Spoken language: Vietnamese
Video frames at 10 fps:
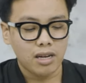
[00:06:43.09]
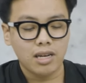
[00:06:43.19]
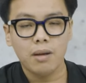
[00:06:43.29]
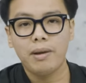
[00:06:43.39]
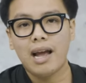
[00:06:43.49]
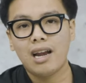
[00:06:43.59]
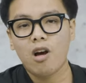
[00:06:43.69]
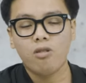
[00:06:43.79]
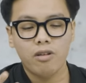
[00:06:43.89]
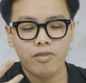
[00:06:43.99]
Những cái điểm mình hài
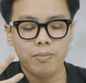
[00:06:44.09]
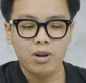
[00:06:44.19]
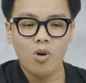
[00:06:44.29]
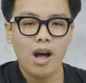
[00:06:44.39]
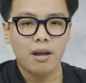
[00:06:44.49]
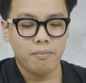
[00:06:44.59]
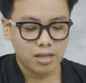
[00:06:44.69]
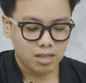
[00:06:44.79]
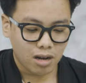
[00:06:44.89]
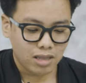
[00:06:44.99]
lòng ở phần bên ngoài,
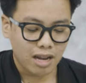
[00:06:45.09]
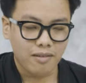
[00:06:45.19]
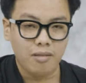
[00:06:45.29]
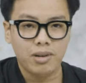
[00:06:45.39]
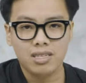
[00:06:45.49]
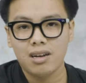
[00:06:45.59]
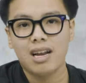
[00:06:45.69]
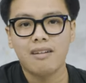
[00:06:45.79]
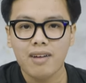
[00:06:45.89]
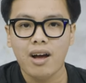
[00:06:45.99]
mình sờ tay vào, mình sờ
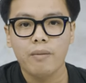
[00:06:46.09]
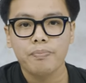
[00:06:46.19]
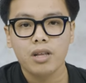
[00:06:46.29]
nắn vào.